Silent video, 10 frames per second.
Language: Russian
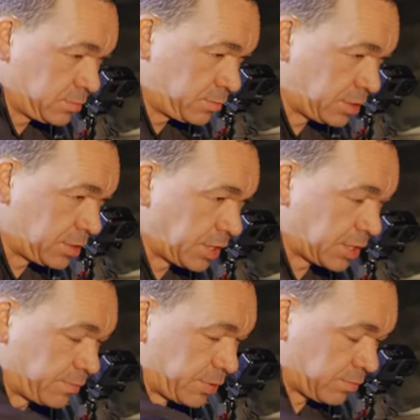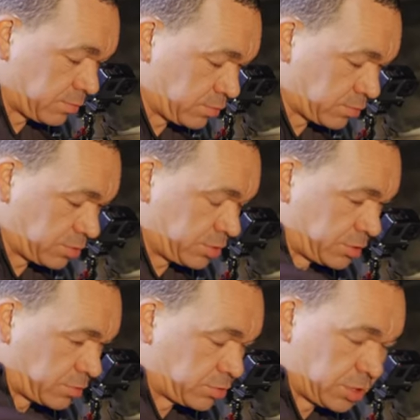Бедняга прям
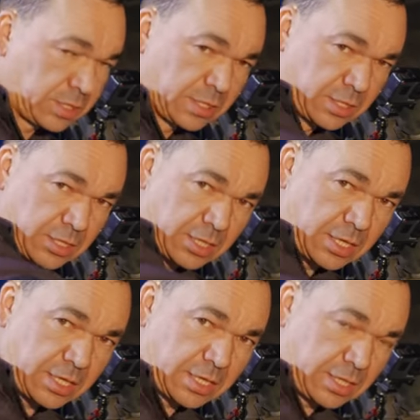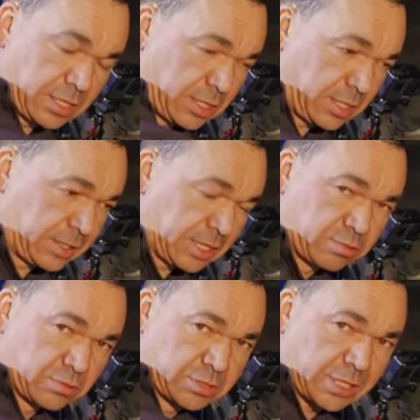хрустит, хрустит. А, я
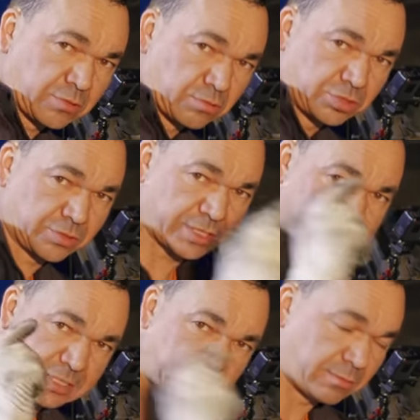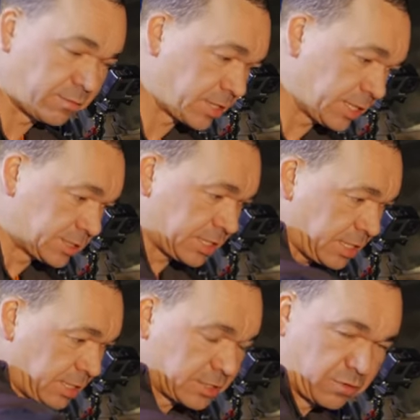буду закручивать до самого
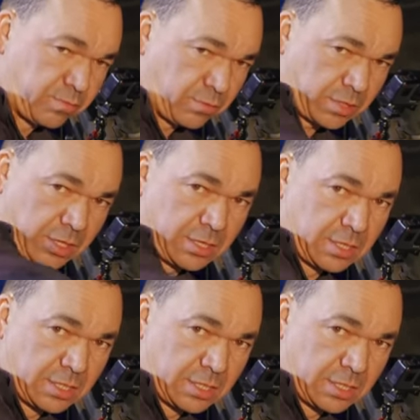конца, до упора.